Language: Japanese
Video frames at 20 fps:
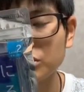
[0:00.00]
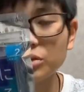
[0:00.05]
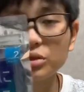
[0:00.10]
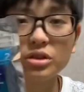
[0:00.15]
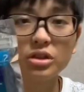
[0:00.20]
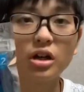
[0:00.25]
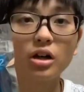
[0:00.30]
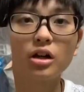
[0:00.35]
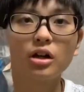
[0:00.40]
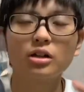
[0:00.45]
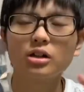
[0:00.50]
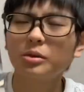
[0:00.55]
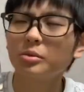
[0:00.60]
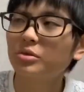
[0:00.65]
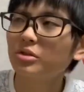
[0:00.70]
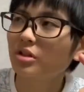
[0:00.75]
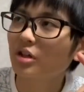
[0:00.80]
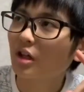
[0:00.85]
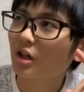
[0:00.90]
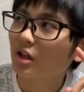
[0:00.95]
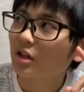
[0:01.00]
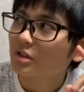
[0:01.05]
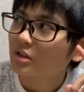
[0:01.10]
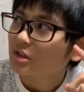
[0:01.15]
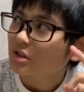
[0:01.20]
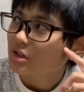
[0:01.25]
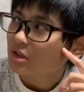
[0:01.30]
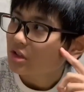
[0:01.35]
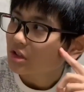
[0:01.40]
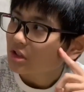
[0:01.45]
り。だから多分ね、
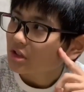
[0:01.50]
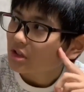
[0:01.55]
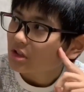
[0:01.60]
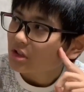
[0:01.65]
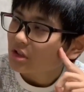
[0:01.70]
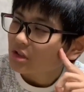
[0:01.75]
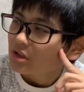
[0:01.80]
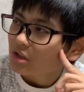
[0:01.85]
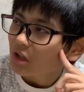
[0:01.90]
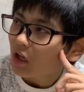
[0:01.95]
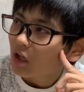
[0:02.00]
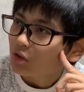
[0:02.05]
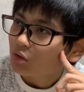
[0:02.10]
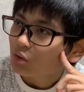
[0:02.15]
あ